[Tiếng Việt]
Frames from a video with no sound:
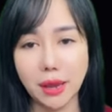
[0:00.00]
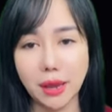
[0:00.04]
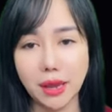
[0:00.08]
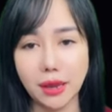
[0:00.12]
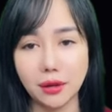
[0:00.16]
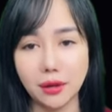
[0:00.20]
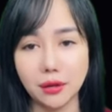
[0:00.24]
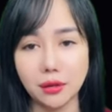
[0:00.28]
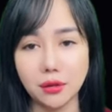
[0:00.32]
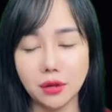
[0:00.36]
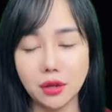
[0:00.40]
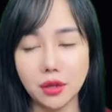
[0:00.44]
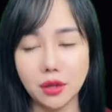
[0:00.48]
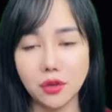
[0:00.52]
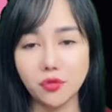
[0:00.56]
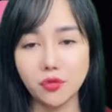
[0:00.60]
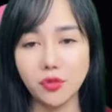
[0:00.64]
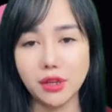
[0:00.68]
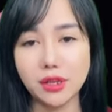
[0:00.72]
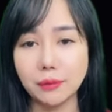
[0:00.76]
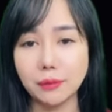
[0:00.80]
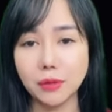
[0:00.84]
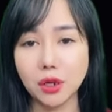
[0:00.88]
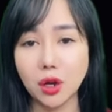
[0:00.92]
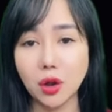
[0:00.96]
Anh đã lao
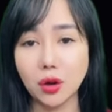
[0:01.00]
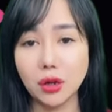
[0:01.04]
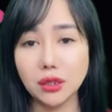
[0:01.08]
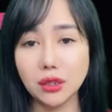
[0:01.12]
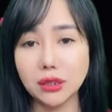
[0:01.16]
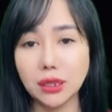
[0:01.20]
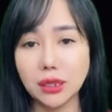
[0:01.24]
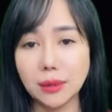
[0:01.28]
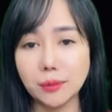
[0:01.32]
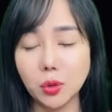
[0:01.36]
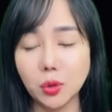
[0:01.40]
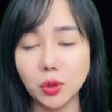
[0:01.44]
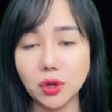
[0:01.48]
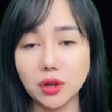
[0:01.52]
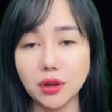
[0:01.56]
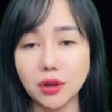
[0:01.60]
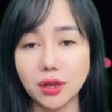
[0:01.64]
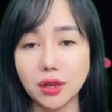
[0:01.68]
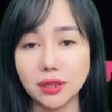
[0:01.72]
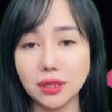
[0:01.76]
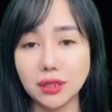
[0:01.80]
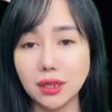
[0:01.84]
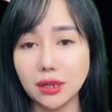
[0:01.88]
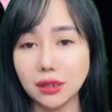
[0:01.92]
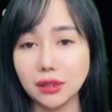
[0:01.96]
ra đỡ tay cô,
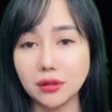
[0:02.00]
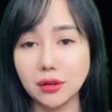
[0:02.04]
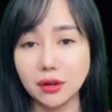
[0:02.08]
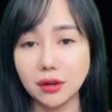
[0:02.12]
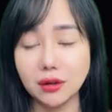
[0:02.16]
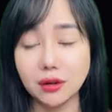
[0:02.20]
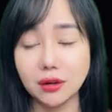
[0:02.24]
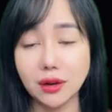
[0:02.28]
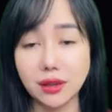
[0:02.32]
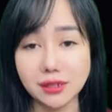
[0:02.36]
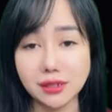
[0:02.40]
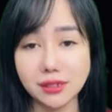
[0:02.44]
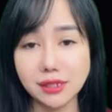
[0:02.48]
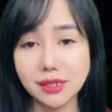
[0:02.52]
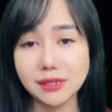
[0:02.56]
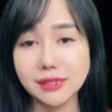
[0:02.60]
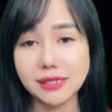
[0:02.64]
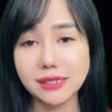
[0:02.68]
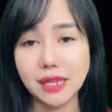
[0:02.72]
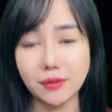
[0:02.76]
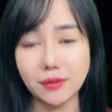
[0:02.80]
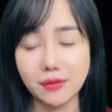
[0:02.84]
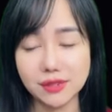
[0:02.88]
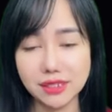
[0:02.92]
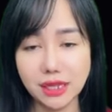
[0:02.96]
không một chút do
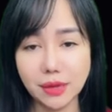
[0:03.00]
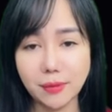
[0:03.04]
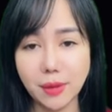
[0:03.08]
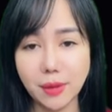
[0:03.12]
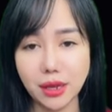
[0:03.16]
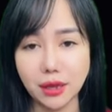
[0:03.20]
dự.